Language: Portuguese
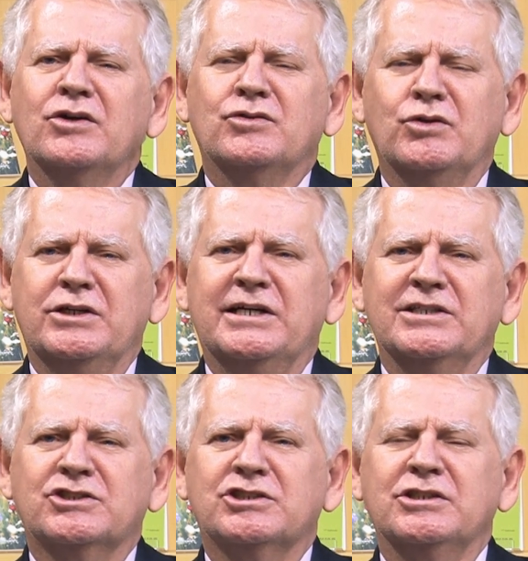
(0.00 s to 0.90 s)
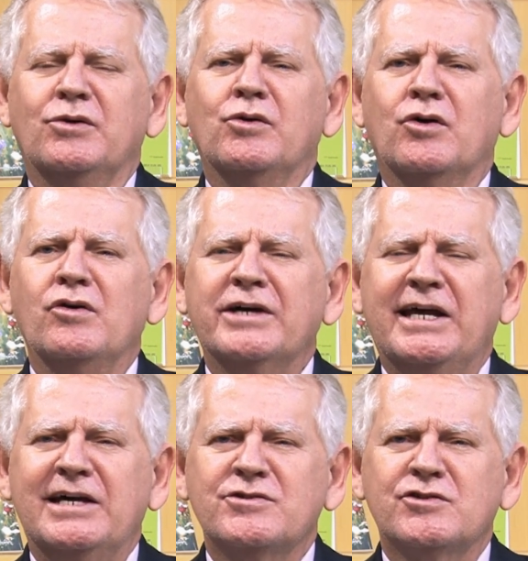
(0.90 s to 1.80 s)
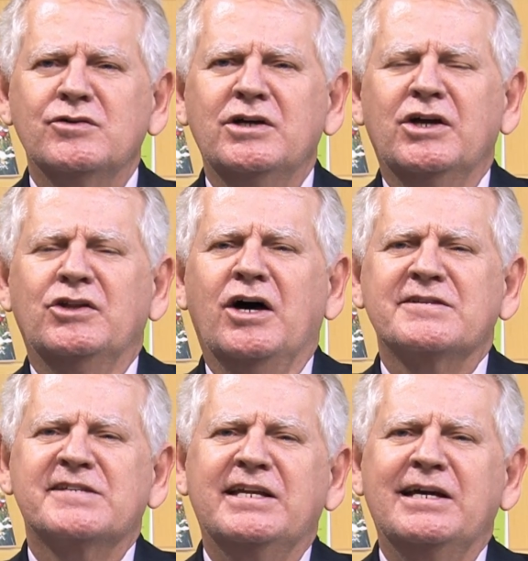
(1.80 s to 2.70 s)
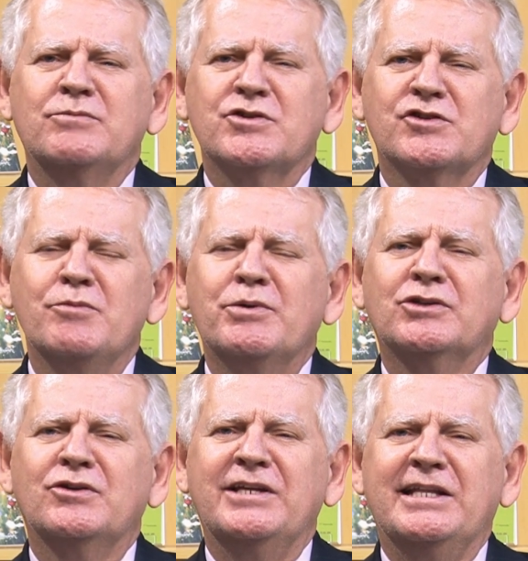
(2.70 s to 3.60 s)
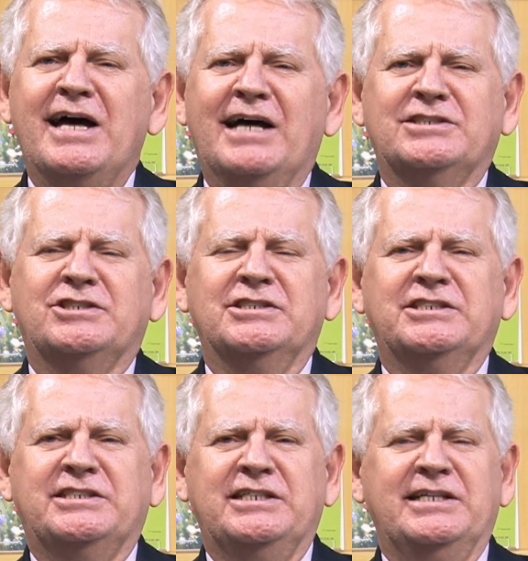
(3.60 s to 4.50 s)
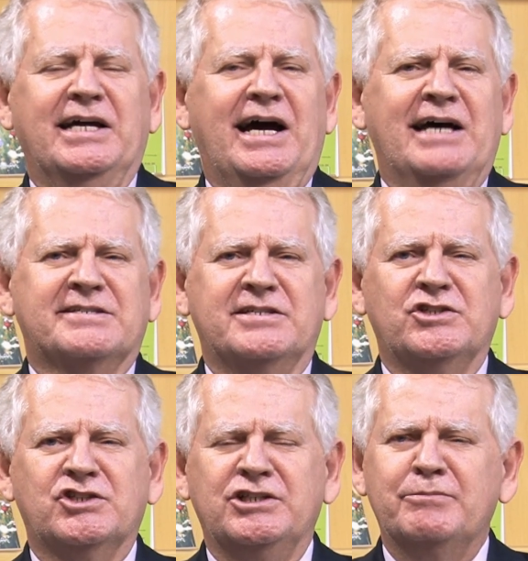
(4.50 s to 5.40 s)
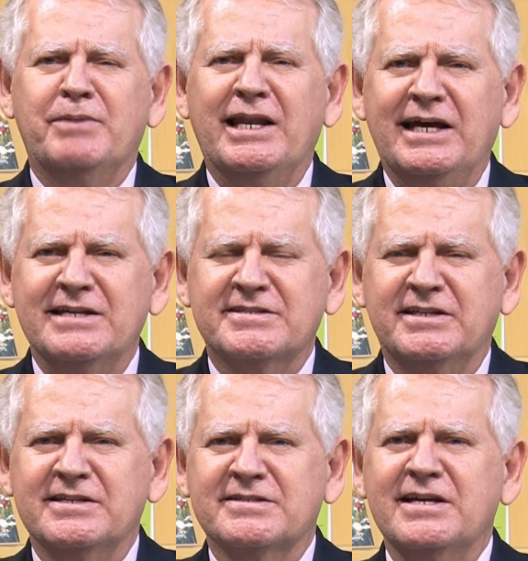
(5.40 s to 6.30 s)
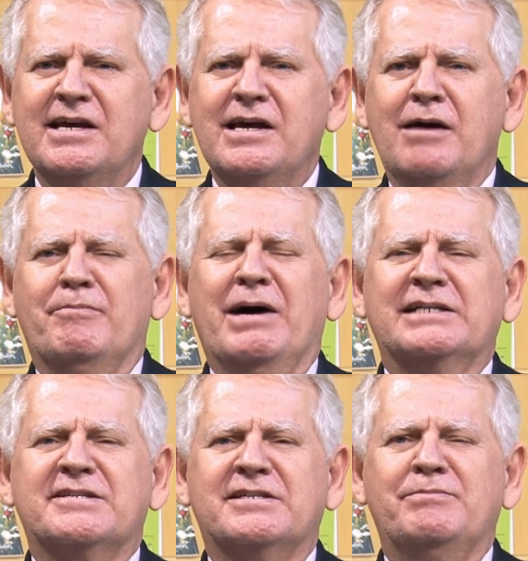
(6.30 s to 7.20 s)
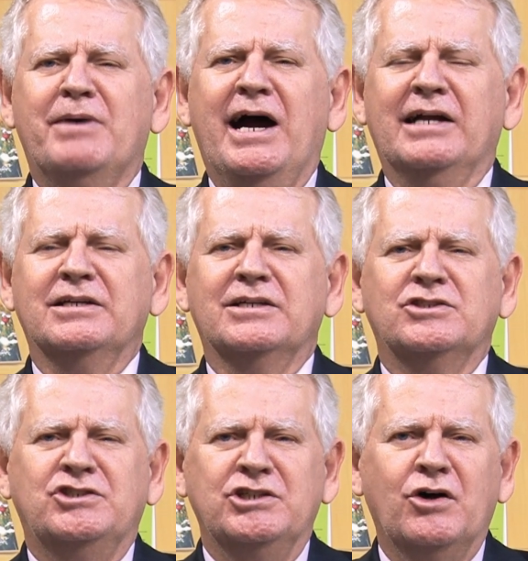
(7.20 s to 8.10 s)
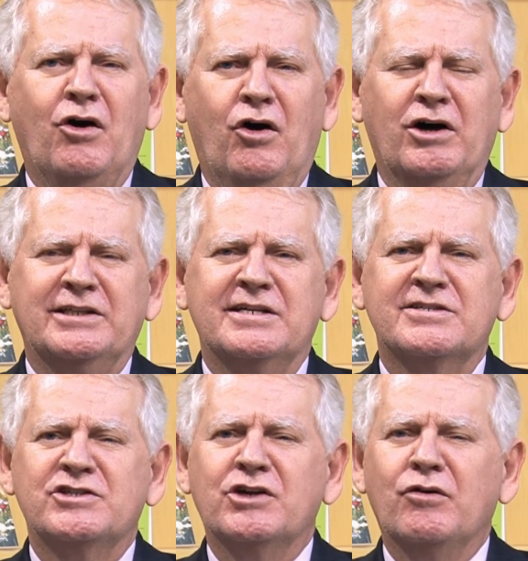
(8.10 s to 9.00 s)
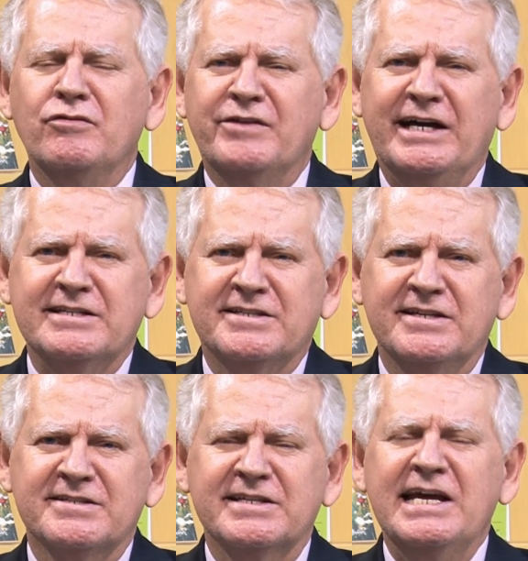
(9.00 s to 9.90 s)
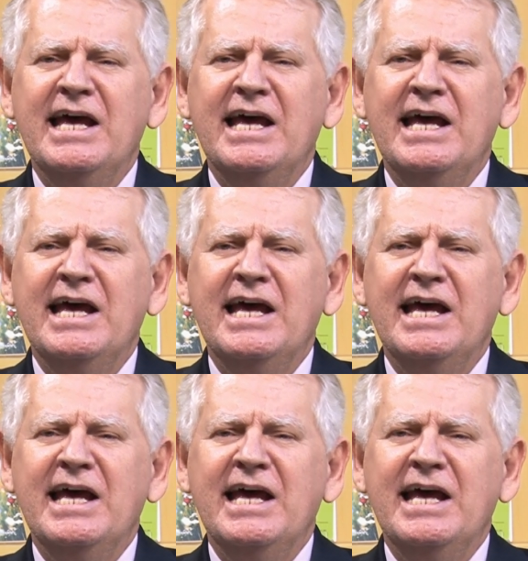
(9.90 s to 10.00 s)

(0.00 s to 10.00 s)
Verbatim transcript: Durante o congresso, nós teremos oportunidade de assistir palestras, participar de rodas de conversas,